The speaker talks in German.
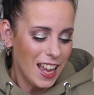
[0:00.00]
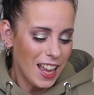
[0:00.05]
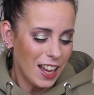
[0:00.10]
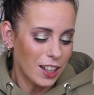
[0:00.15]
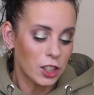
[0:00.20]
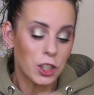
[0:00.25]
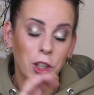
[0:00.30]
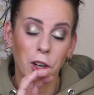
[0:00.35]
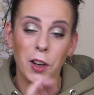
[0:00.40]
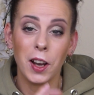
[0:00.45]

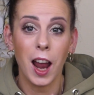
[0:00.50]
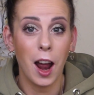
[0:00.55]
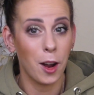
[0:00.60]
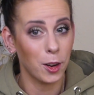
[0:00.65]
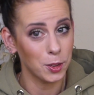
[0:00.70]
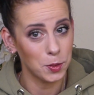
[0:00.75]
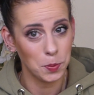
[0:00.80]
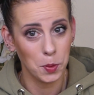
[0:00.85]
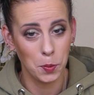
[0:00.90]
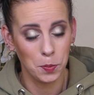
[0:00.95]
schon
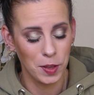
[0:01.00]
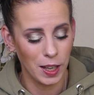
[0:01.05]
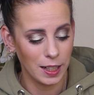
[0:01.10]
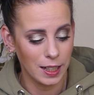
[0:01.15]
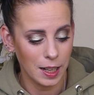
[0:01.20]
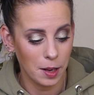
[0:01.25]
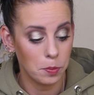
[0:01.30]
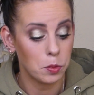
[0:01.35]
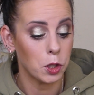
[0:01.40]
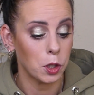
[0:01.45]
ausprobiert
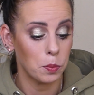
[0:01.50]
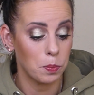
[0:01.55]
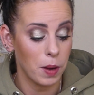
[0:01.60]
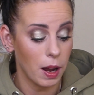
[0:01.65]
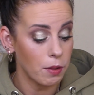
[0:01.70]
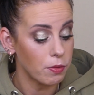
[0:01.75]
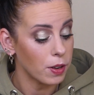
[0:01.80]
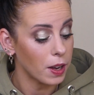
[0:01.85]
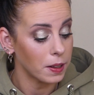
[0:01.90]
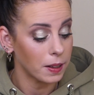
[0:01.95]
habe, schon
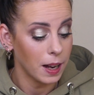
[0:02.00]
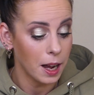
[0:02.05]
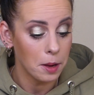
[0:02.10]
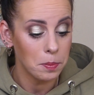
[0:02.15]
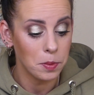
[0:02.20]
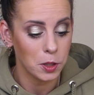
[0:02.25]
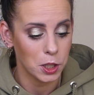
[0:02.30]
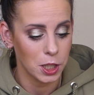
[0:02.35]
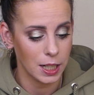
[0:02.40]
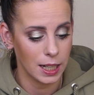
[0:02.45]
mehrfach
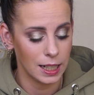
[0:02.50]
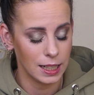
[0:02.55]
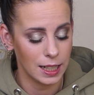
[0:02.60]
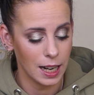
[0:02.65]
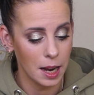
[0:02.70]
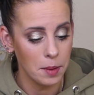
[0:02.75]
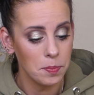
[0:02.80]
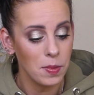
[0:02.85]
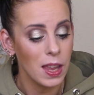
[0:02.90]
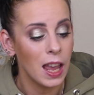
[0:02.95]
nachbestellt
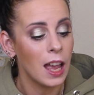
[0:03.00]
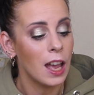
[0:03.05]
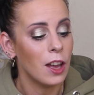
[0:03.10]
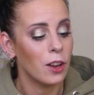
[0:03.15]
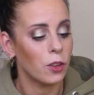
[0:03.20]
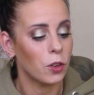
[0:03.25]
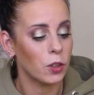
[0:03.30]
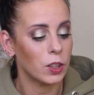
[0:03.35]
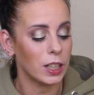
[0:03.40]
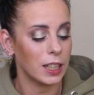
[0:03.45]
habe.
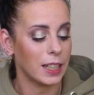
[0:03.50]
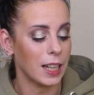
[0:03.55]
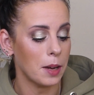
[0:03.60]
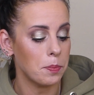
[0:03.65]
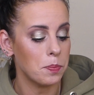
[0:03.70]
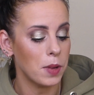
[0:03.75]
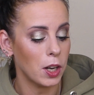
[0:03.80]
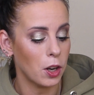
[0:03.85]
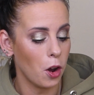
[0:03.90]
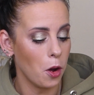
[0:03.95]
Und ich habe
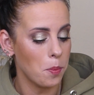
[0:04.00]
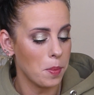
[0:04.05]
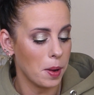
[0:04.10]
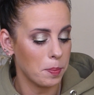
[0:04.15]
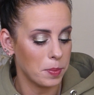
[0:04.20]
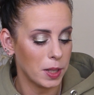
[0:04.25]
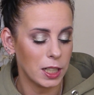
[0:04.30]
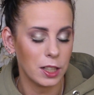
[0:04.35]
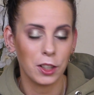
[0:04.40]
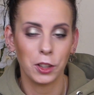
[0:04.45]
mir nochmal
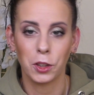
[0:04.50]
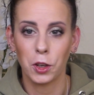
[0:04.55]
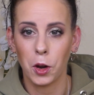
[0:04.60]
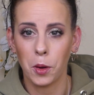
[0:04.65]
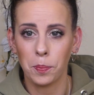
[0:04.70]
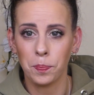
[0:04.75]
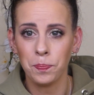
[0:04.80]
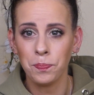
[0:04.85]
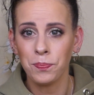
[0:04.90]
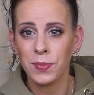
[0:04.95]

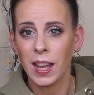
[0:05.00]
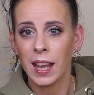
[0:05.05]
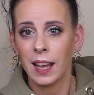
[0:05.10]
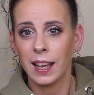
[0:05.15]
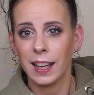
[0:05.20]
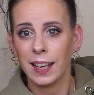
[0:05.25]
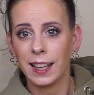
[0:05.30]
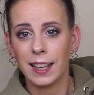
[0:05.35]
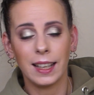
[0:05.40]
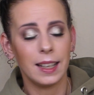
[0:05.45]
mitgenommen
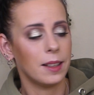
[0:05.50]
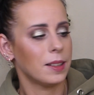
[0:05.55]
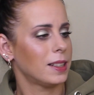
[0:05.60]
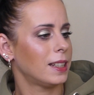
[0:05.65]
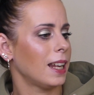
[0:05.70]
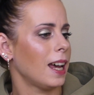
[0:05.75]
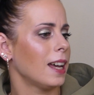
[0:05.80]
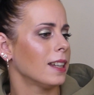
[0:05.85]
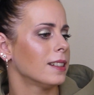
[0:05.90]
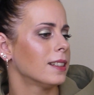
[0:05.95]
äh,
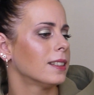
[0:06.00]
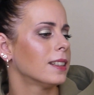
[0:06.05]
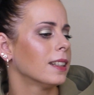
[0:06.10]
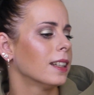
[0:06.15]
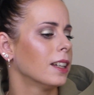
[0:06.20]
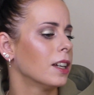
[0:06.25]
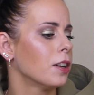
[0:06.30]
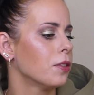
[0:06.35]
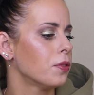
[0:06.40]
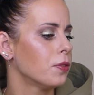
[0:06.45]
das
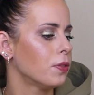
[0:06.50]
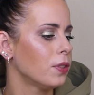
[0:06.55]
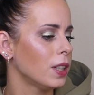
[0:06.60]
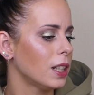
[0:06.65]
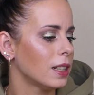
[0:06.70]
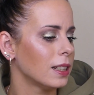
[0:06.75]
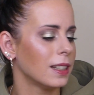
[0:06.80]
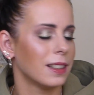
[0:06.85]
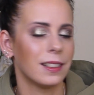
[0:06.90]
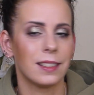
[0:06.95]
äh,
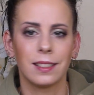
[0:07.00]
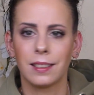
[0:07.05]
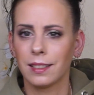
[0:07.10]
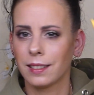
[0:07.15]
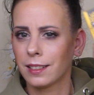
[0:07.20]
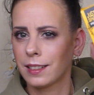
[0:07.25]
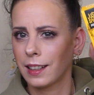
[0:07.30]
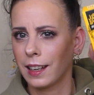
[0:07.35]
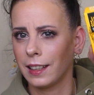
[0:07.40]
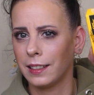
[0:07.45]

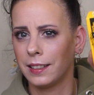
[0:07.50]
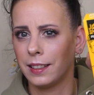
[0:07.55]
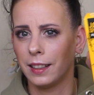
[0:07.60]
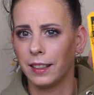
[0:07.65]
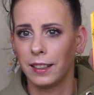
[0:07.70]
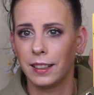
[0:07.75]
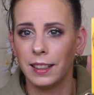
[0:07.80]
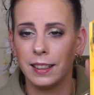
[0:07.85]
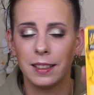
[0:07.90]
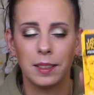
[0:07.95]

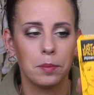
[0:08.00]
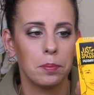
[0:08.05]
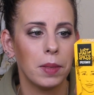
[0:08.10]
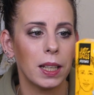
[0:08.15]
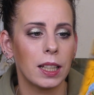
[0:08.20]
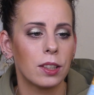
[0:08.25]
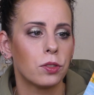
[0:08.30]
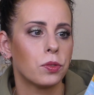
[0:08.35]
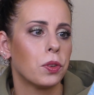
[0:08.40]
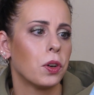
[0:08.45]
Fitness-Dressing, diesen
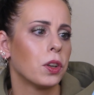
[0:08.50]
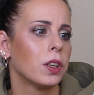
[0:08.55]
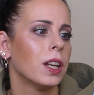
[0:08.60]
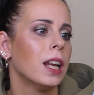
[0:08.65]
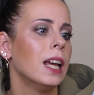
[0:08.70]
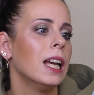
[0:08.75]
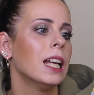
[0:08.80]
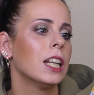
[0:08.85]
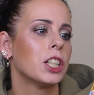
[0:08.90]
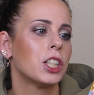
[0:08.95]
Mix von
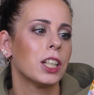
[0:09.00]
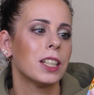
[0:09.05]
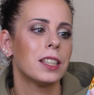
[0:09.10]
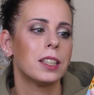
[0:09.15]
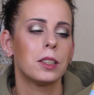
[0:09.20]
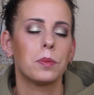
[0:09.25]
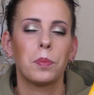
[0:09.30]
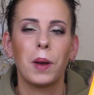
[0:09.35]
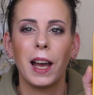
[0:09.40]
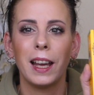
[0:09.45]

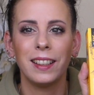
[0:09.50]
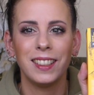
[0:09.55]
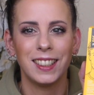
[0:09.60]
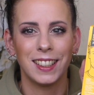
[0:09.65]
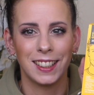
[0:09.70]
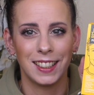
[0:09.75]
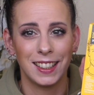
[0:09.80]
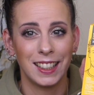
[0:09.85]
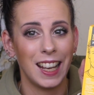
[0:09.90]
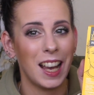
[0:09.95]
Just
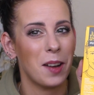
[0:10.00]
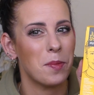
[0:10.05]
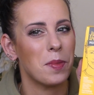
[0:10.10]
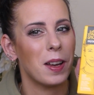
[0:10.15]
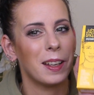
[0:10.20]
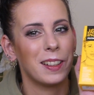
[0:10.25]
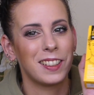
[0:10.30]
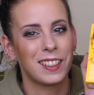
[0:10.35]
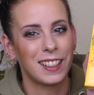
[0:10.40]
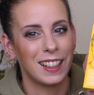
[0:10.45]
Spices. Die haben
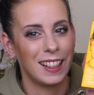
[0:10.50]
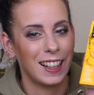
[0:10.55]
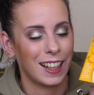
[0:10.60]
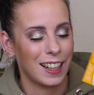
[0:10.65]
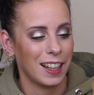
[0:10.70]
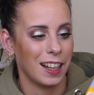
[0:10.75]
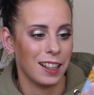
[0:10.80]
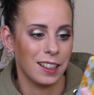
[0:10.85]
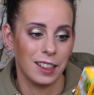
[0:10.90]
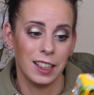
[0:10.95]
echt
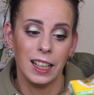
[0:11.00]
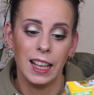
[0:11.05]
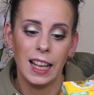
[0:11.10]
leckere,